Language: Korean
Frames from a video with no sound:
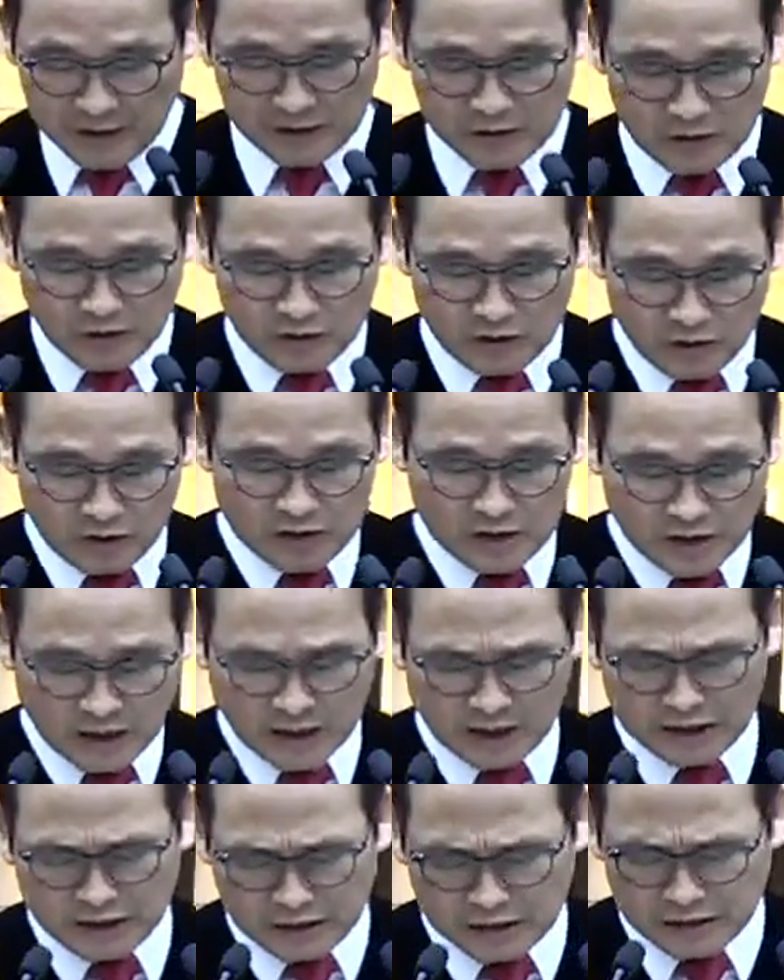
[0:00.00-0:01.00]
성경을
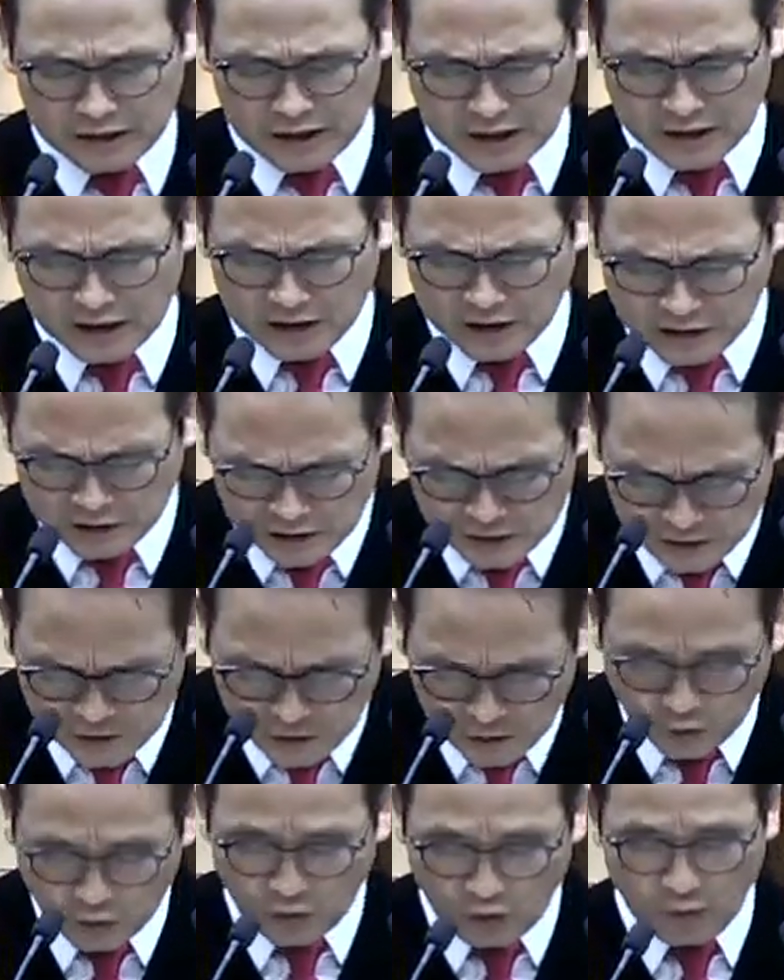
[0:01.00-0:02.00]
얘기해 그들이 큰
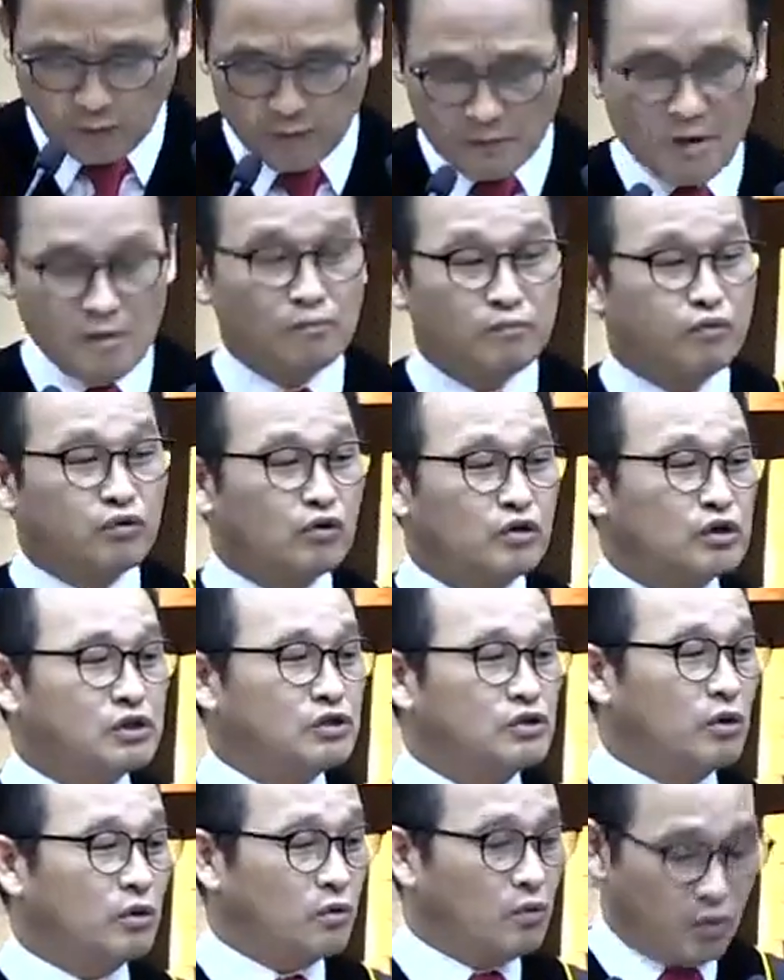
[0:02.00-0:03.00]
소리로
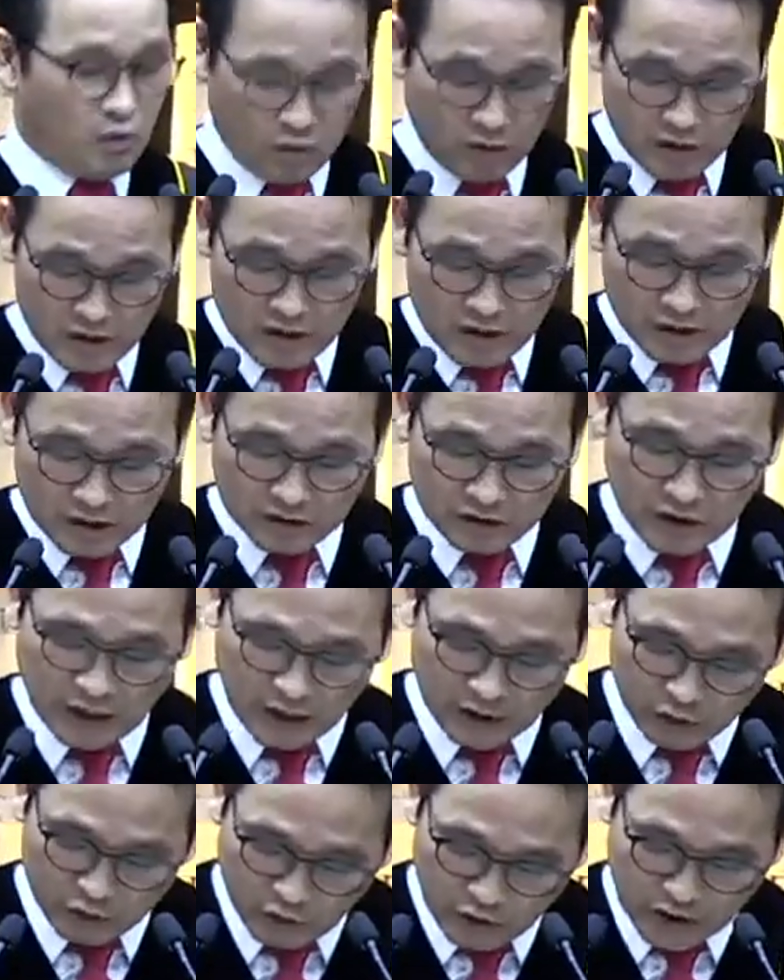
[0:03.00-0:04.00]
부르짖었고
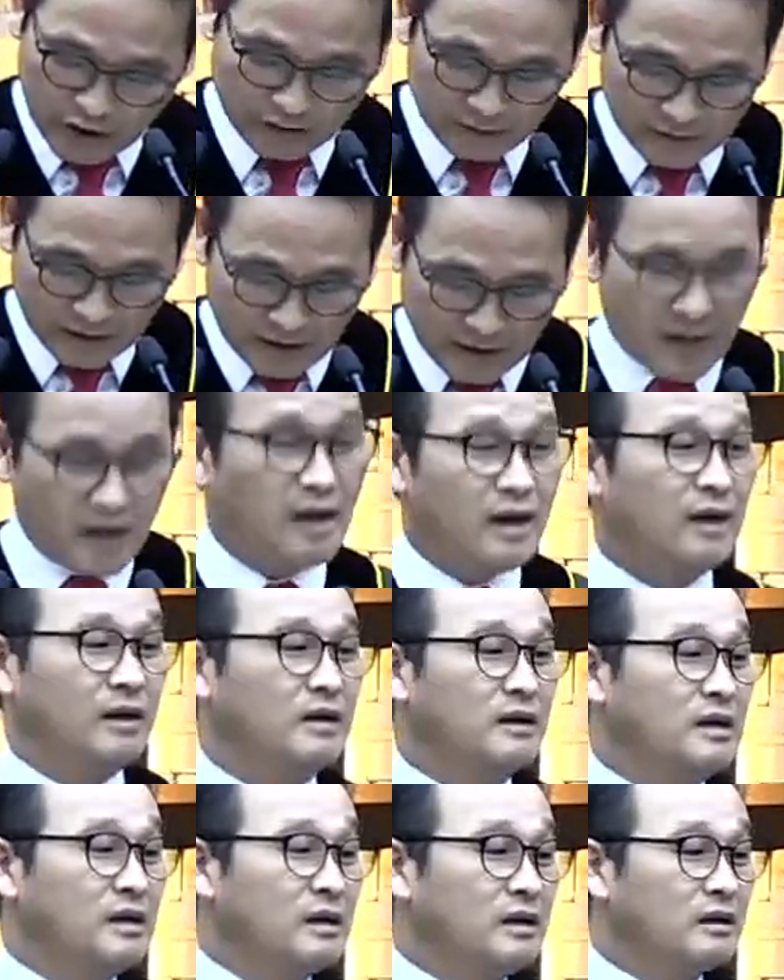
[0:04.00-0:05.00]
그들의 규례에 따라
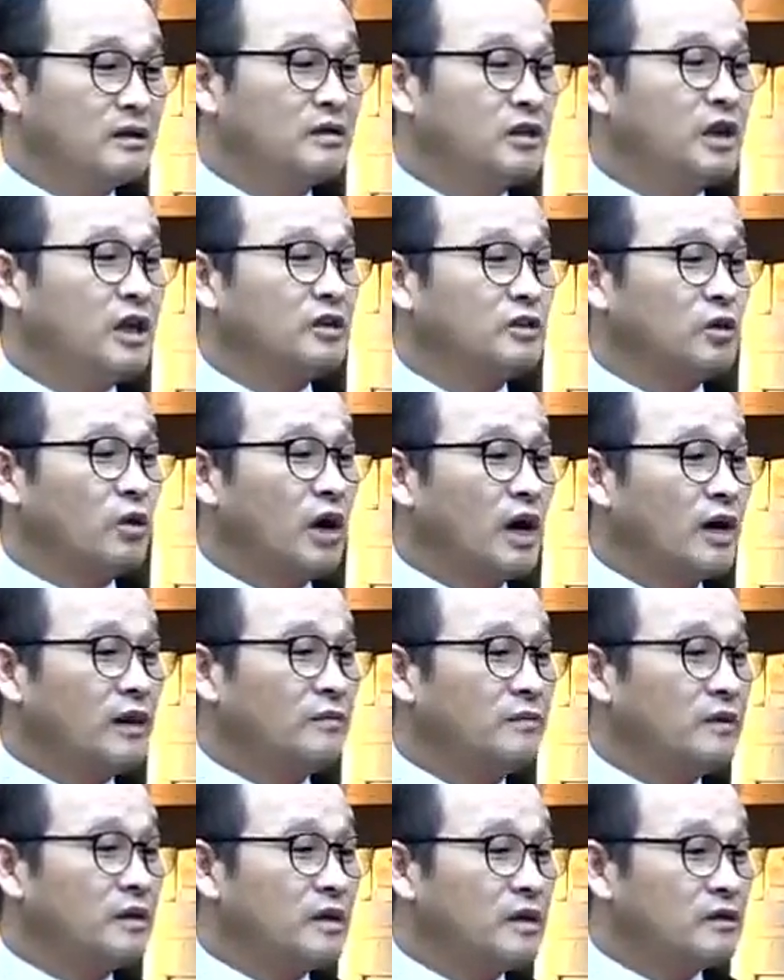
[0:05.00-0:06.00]
그들이
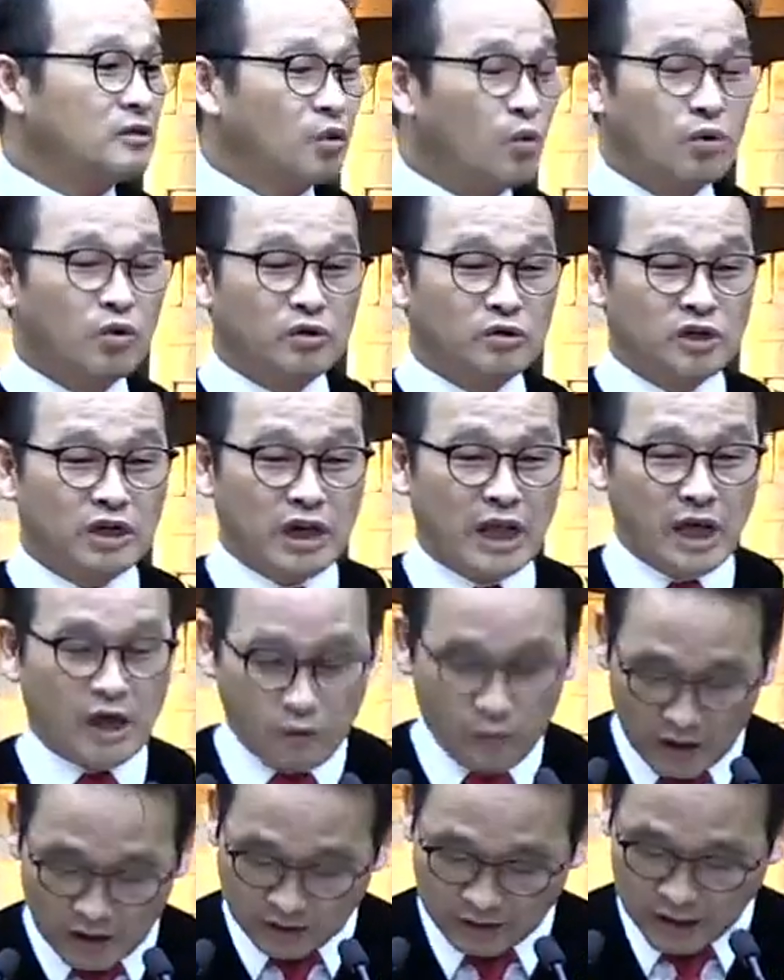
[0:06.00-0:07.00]
정한 종교적인
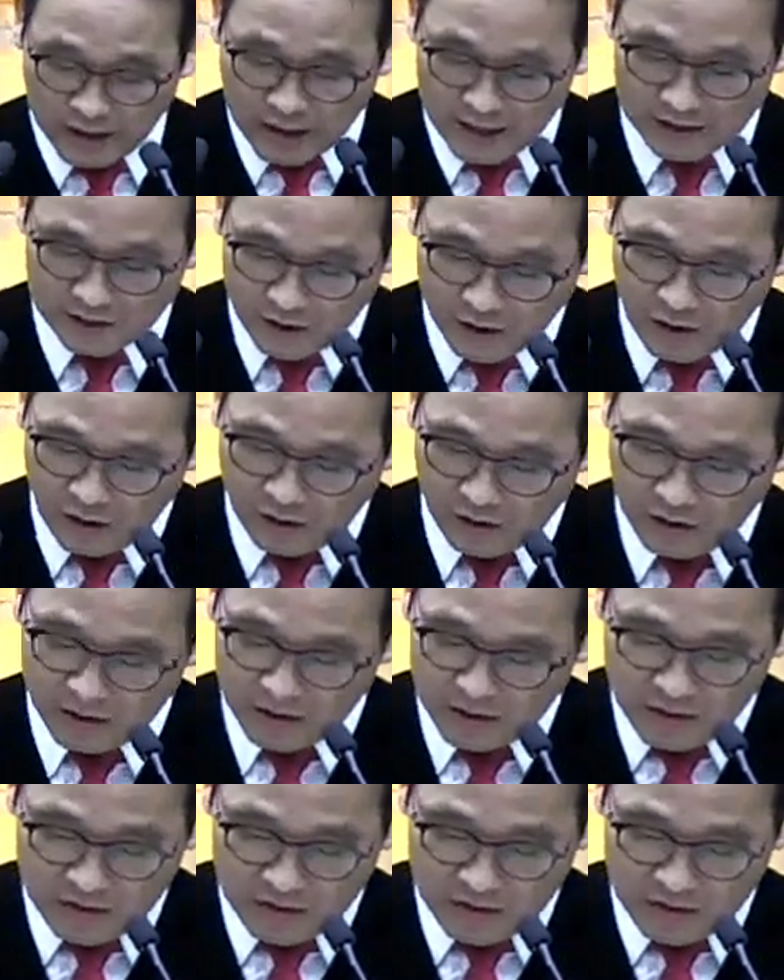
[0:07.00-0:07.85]
행위에 따라서